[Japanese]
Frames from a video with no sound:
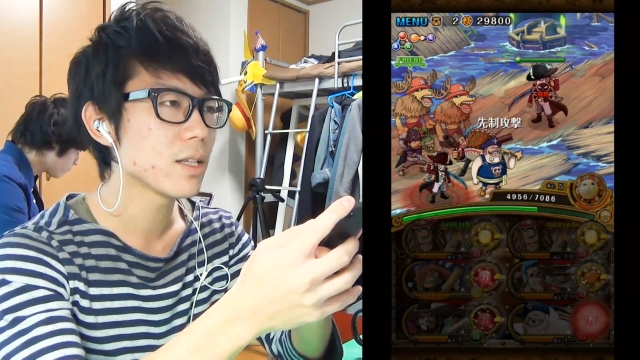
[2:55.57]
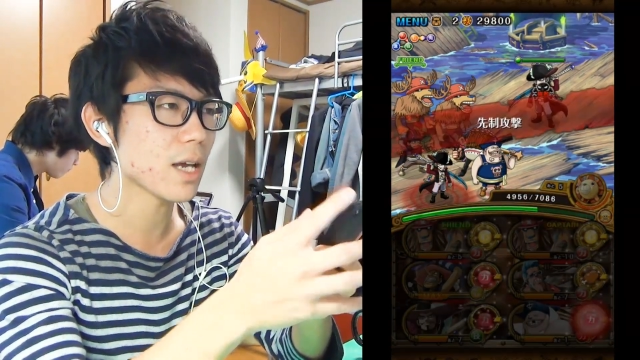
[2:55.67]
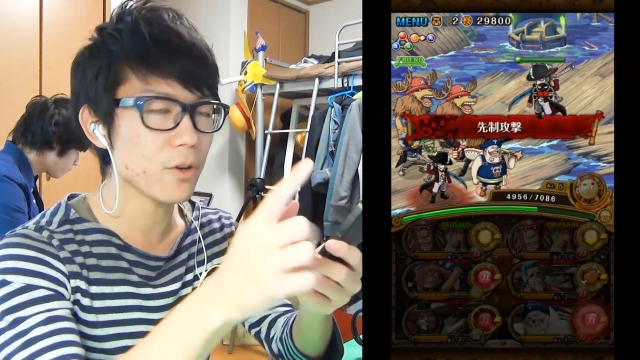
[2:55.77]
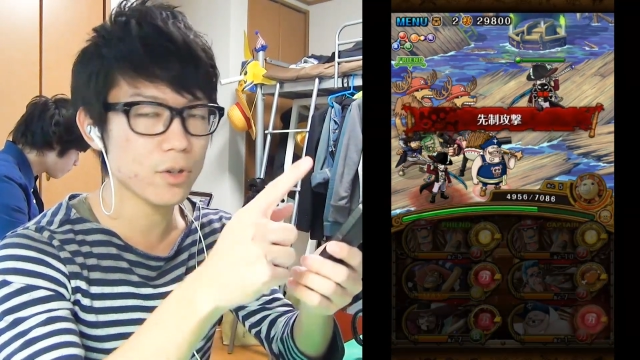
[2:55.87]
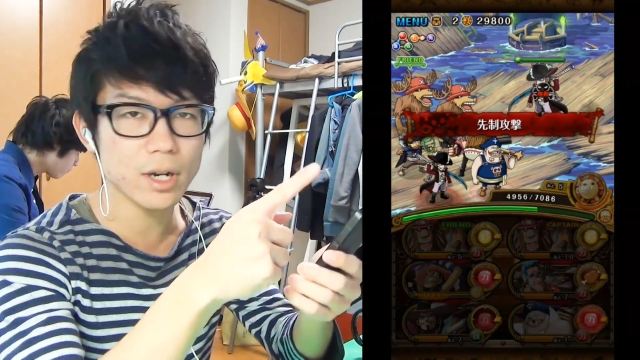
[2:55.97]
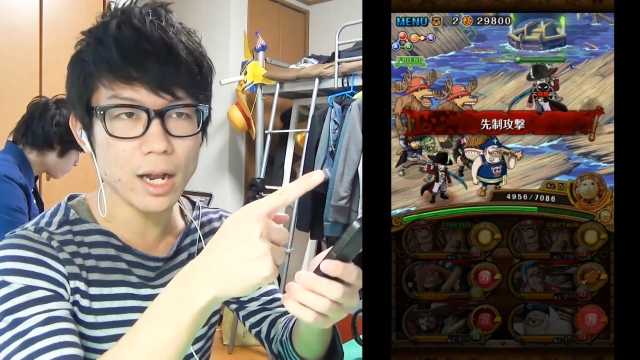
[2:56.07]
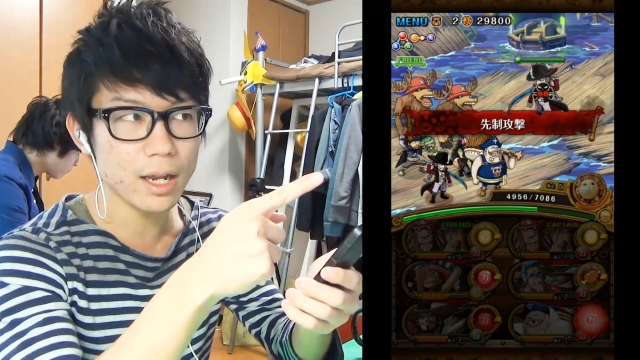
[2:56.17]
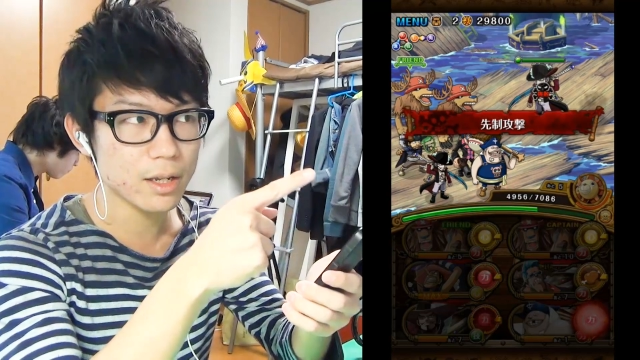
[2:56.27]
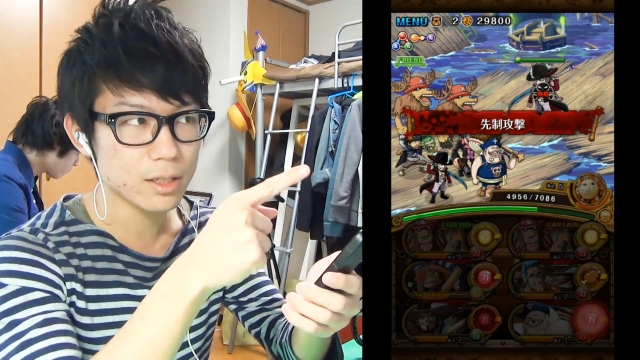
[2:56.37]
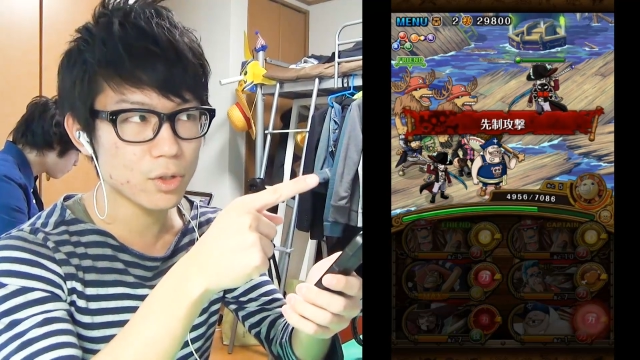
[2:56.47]
体力が
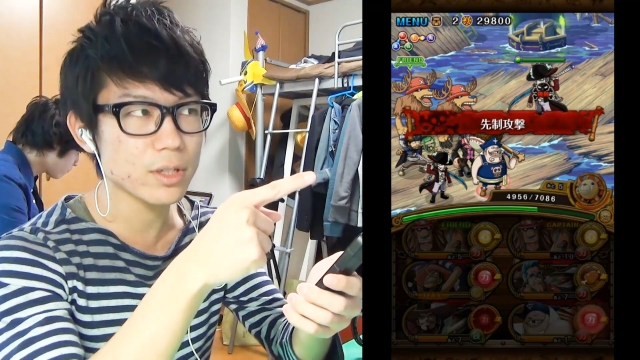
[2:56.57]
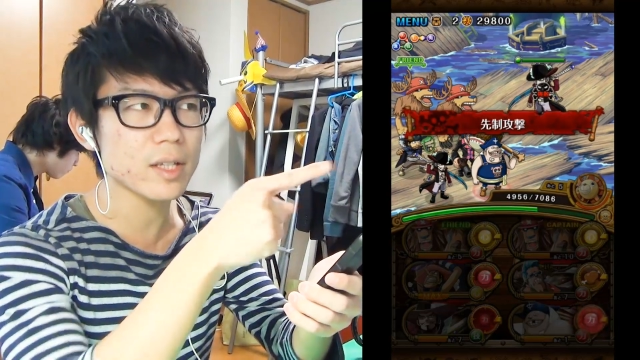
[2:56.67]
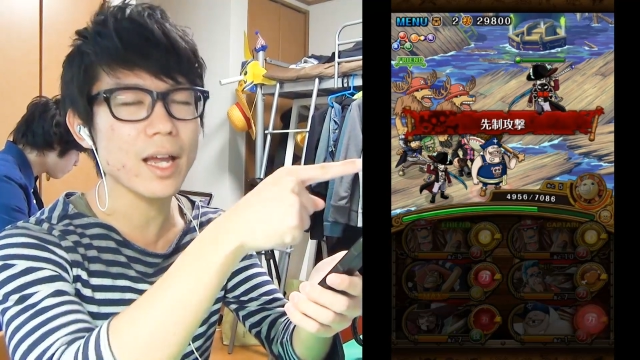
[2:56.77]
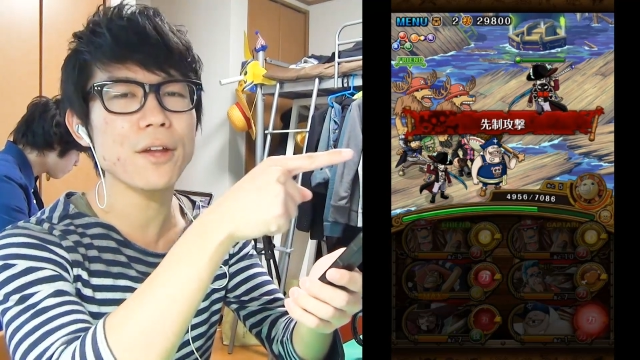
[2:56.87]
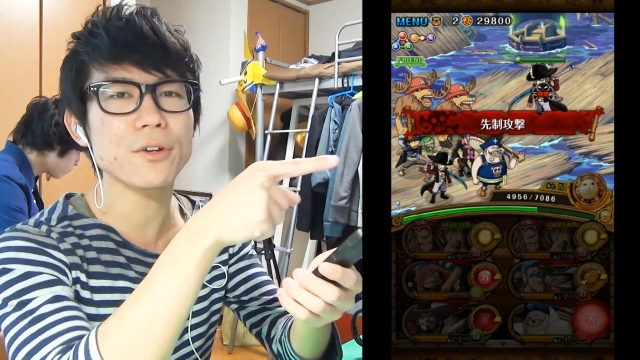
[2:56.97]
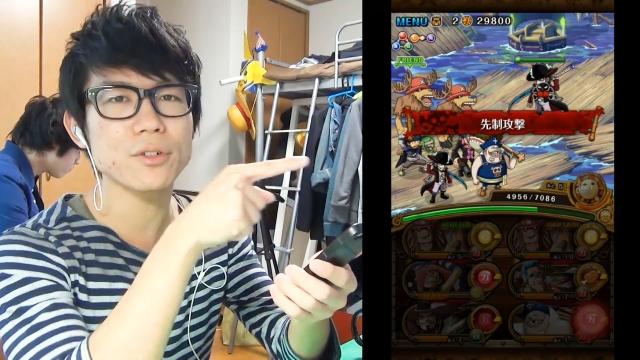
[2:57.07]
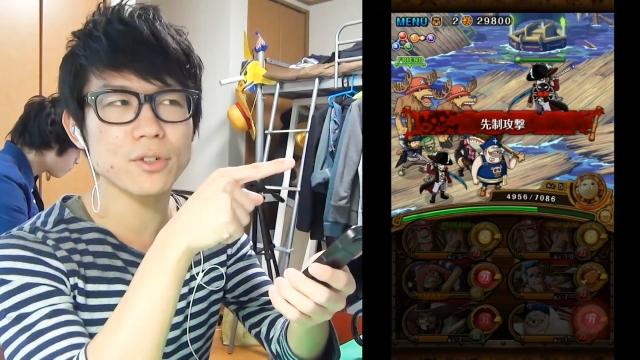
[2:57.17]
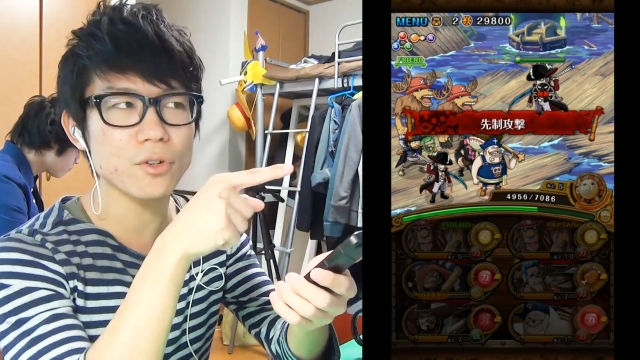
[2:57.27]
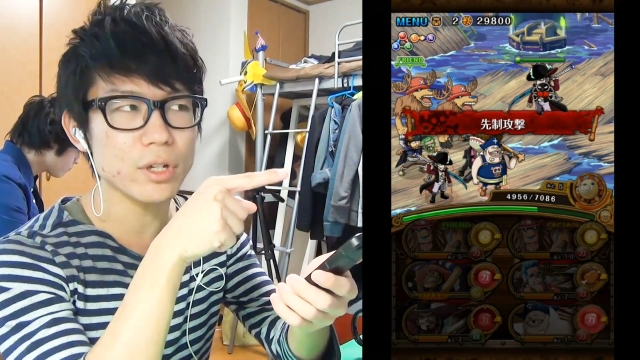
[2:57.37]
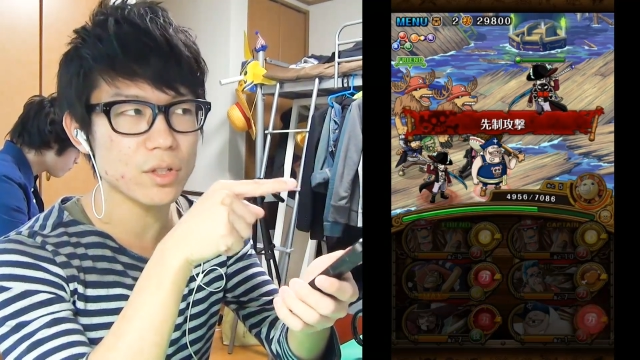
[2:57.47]
それで体力
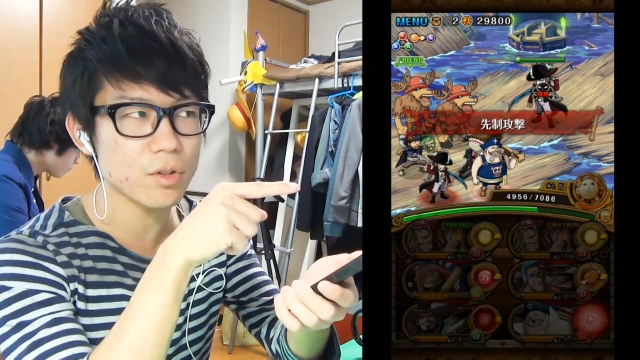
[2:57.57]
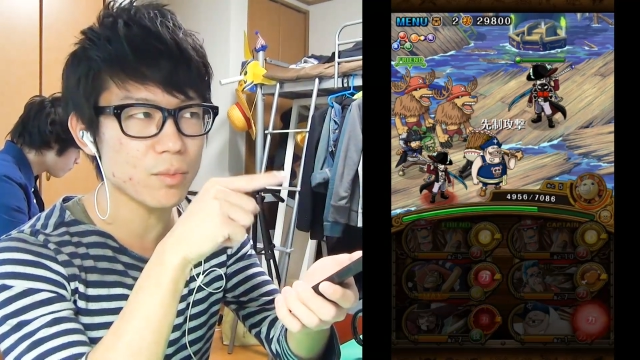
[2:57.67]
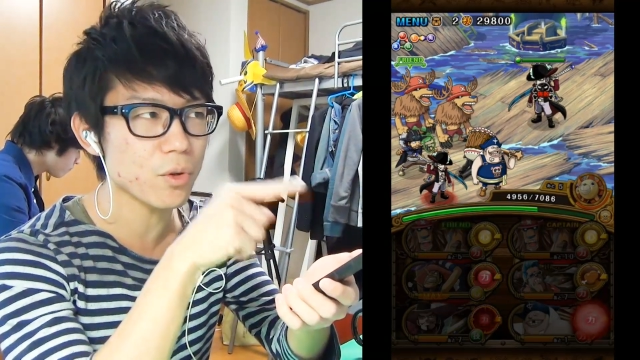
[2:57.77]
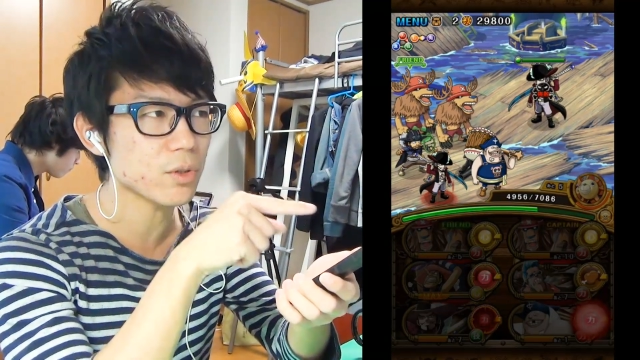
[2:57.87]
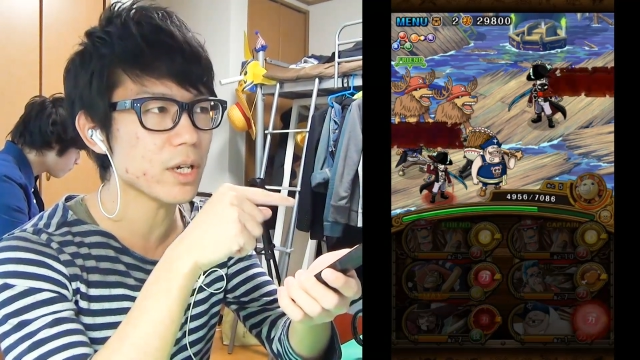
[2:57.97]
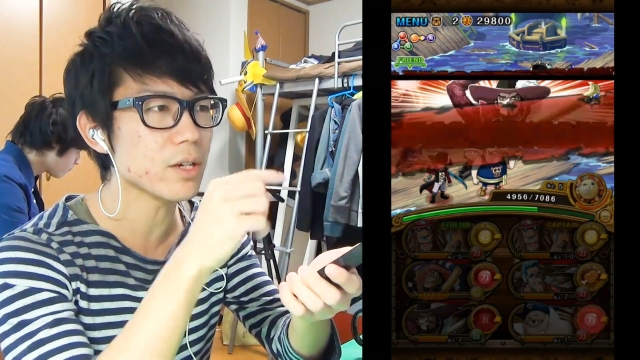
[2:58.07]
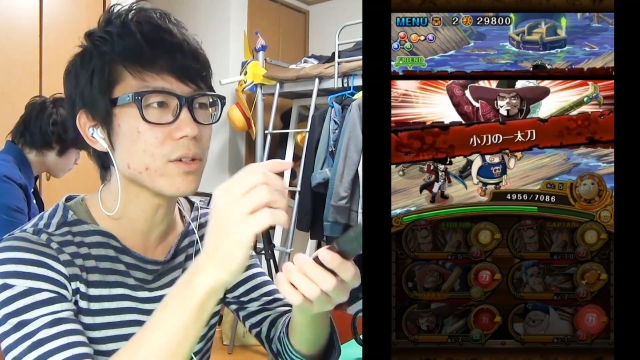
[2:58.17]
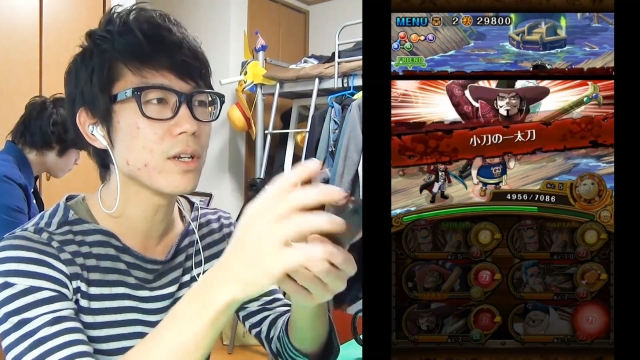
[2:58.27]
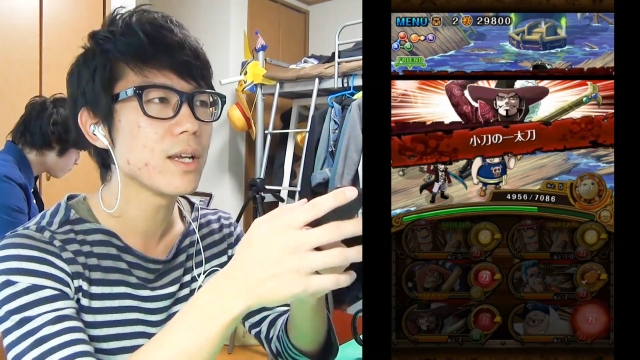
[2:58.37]
要員のミホクがいる